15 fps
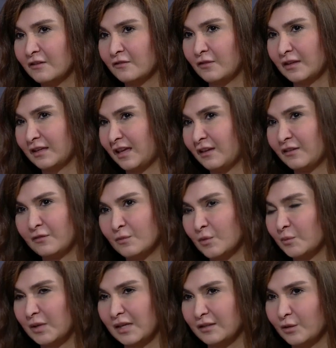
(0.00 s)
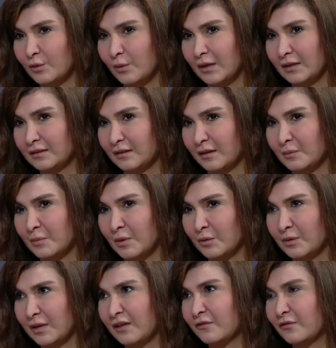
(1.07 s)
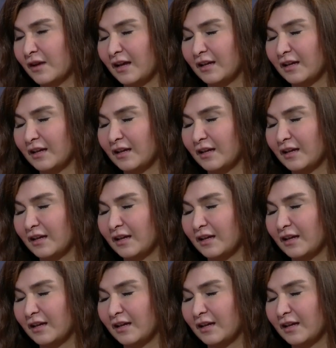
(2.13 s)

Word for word: فكيف ممكن هو يتربى وكيف